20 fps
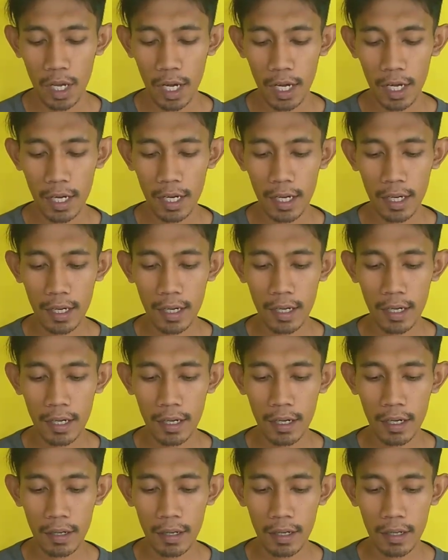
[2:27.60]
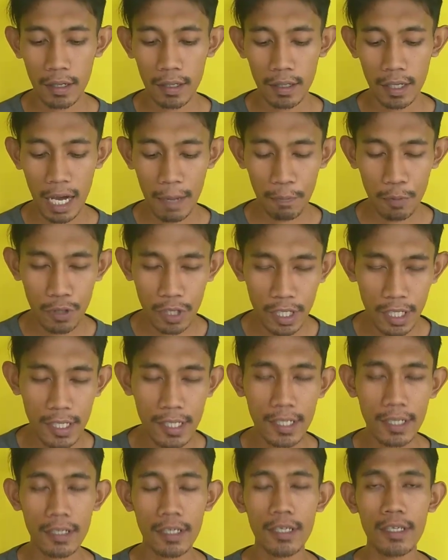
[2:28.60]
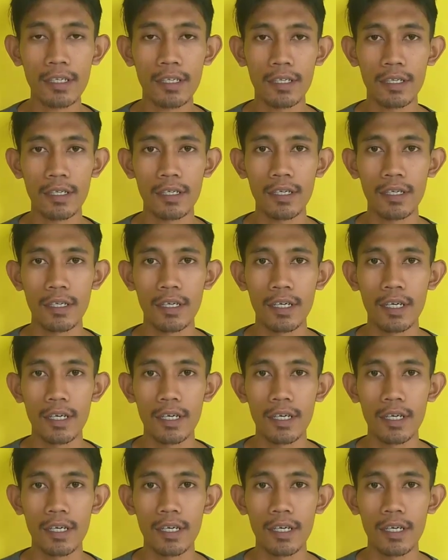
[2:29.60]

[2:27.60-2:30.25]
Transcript: uh, kapur ini sendiri